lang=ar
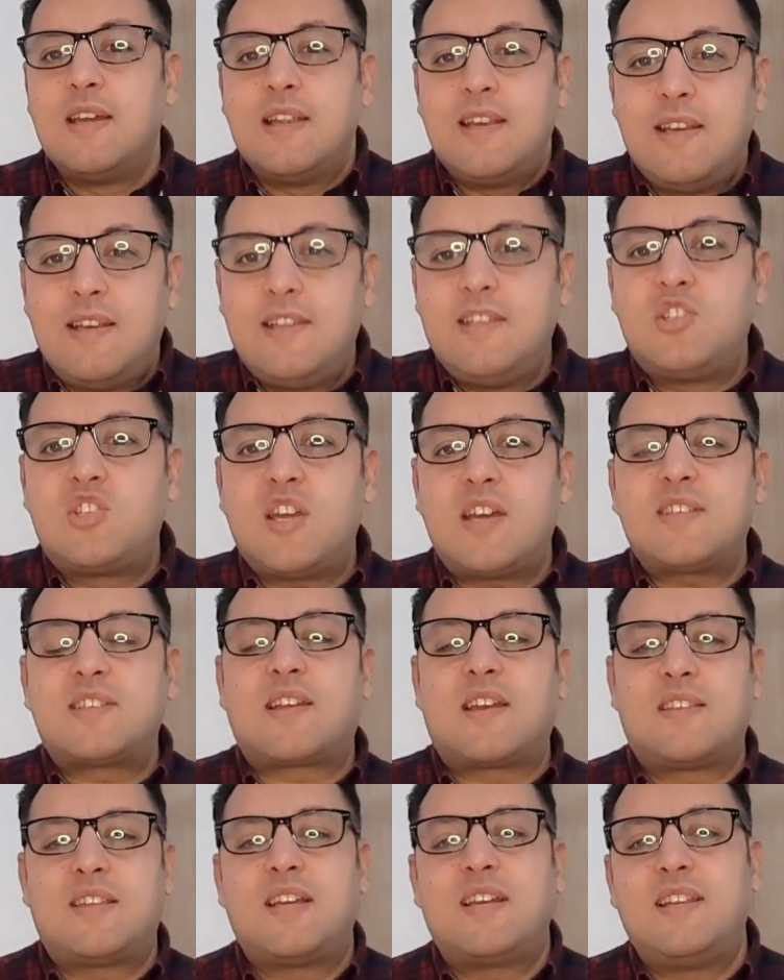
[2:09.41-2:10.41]
اللي جات
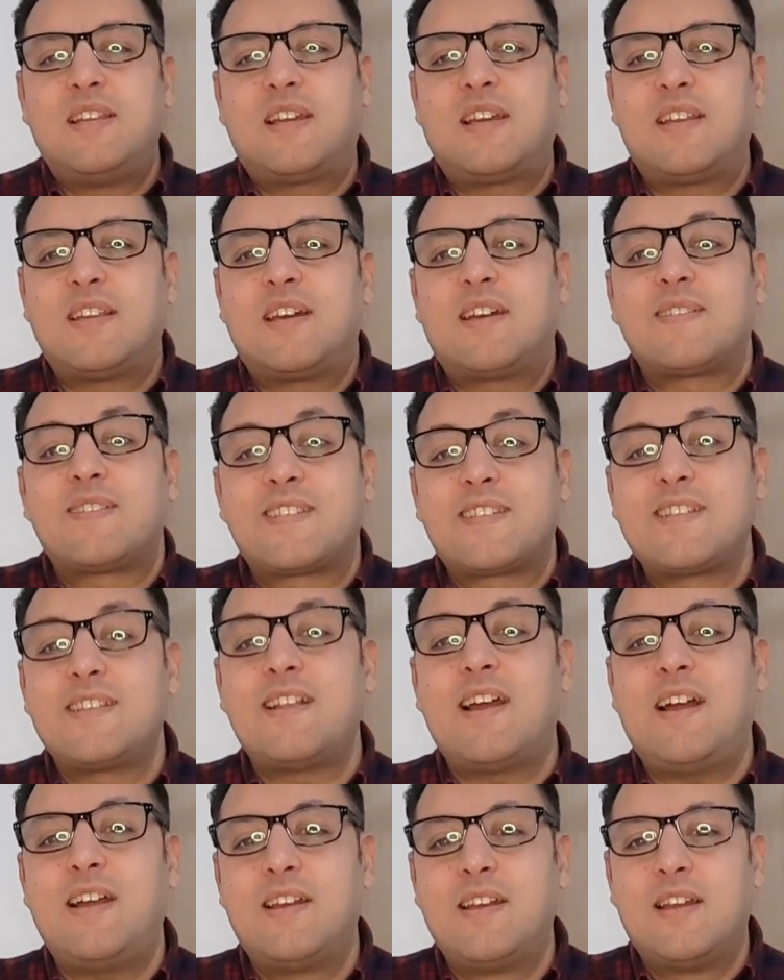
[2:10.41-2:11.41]
كذلك انها
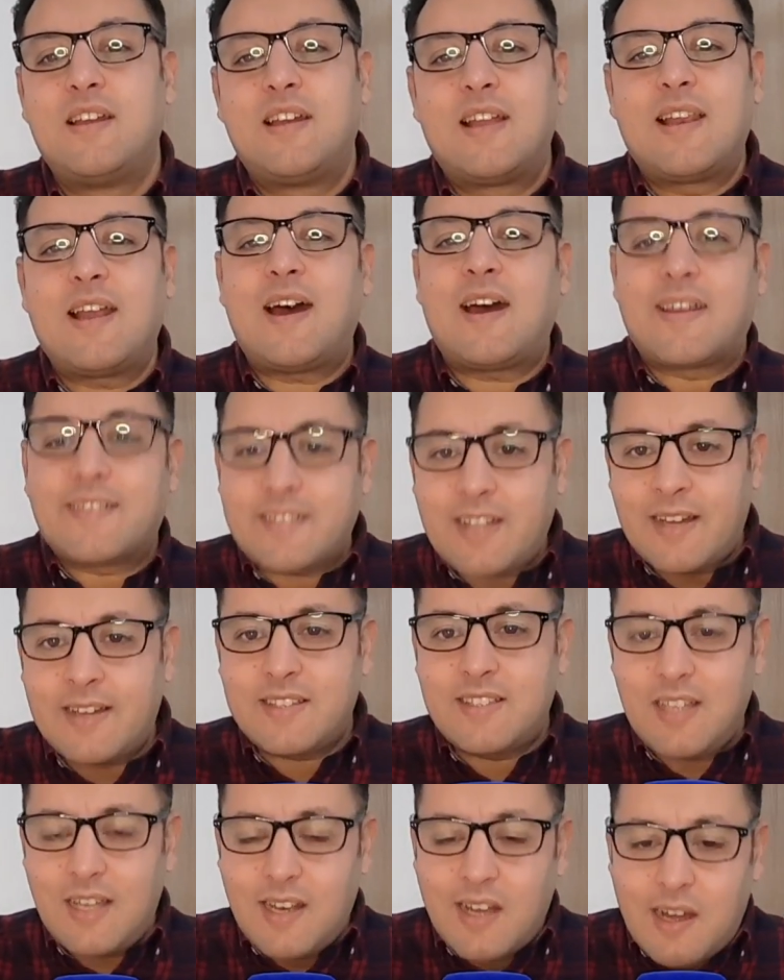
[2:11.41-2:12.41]
تصلح الاخطاء
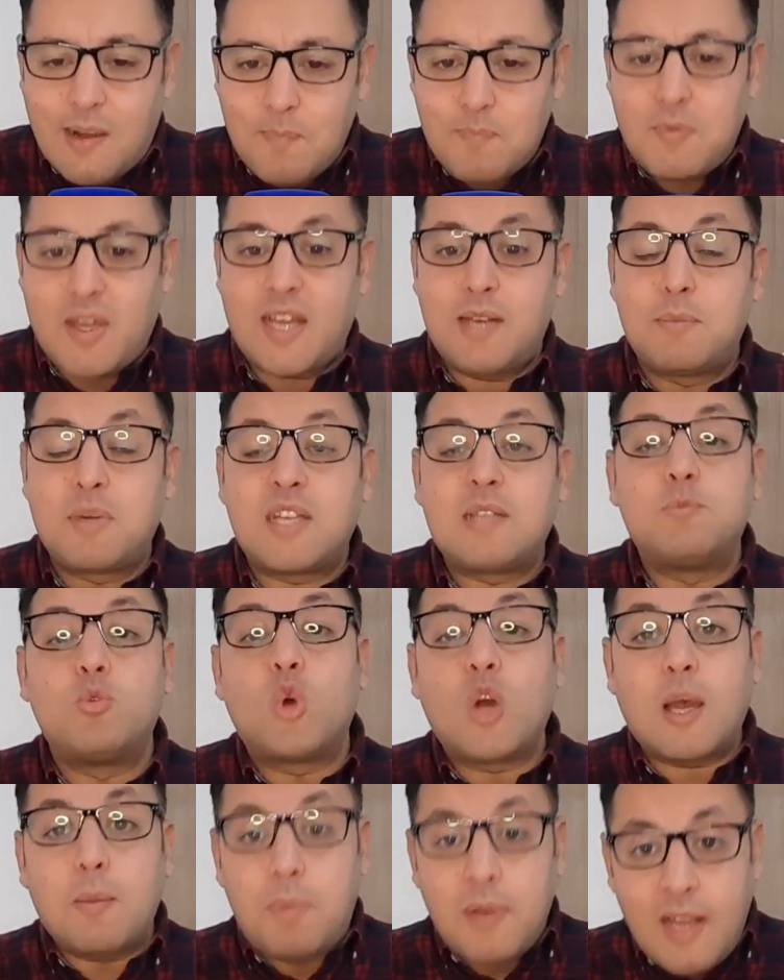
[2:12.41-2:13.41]
ديالها مع المغرب
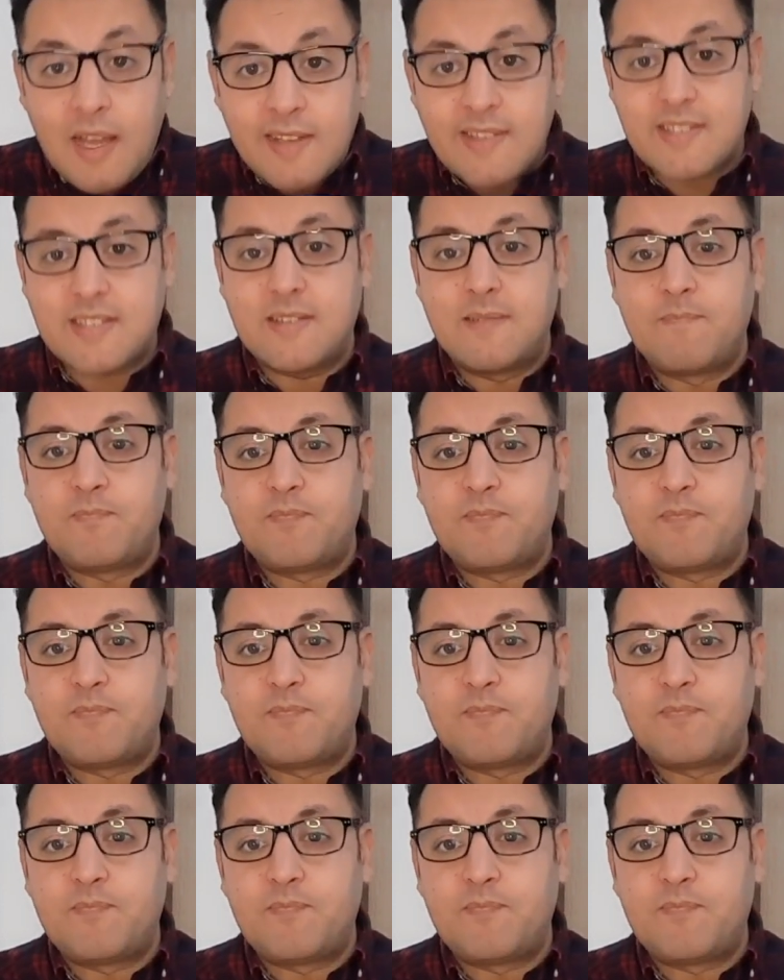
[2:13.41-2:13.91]
وقبلات